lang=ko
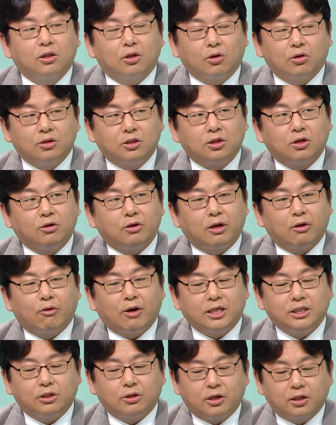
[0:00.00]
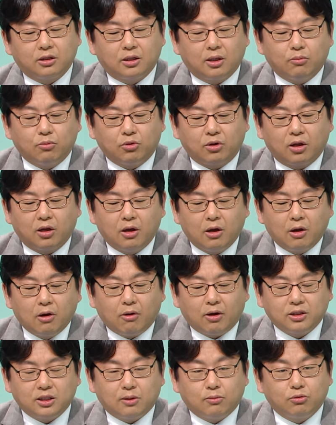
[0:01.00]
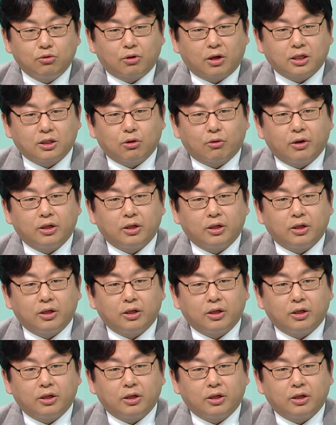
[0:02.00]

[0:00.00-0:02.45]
더늘어낸 관절액 때문에 환자분들께서